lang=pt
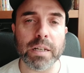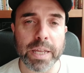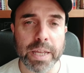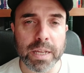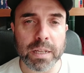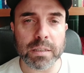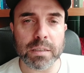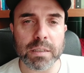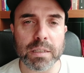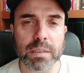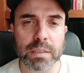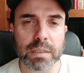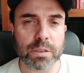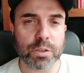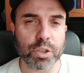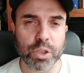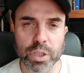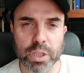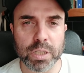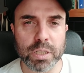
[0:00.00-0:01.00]
Lendas
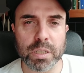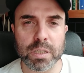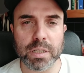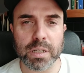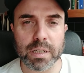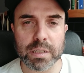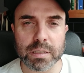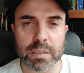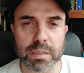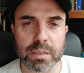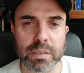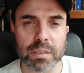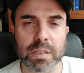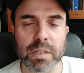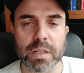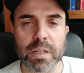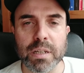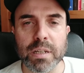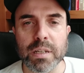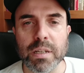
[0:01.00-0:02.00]
antigas,
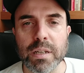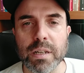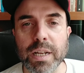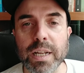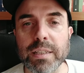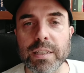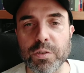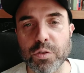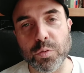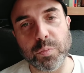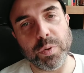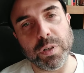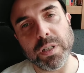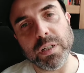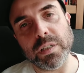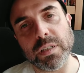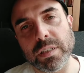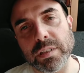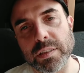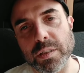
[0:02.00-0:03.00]
lendas
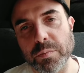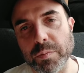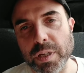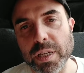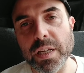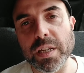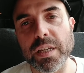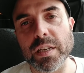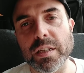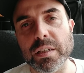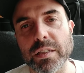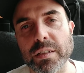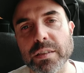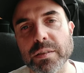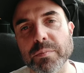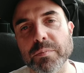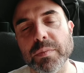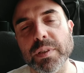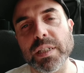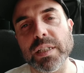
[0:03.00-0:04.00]
urbanas também,
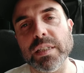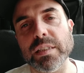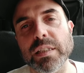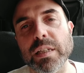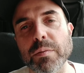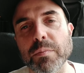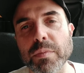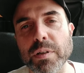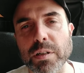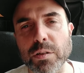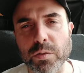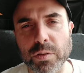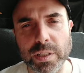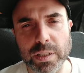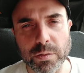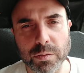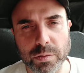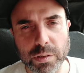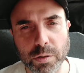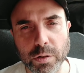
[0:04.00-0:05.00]
mas é mais
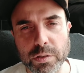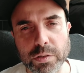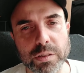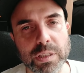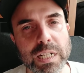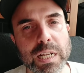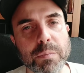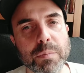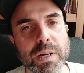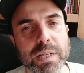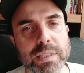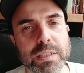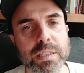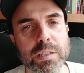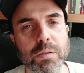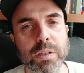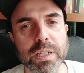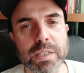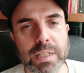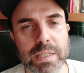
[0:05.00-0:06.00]
o negócio dele é mais
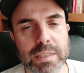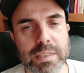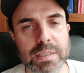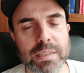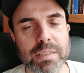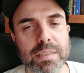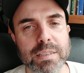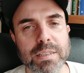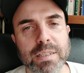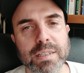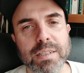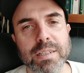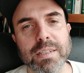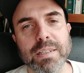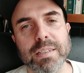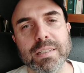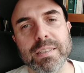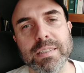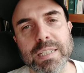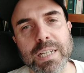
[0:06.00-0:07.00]
são lendas
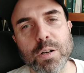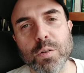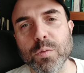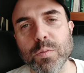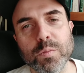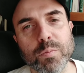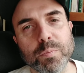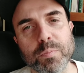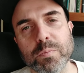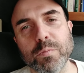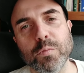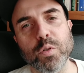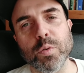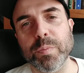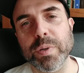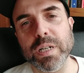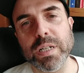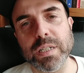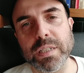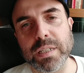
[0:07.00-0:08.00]
não
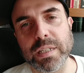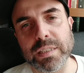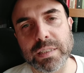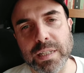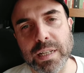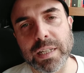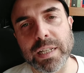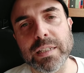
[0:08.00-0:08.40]
urbanas, né?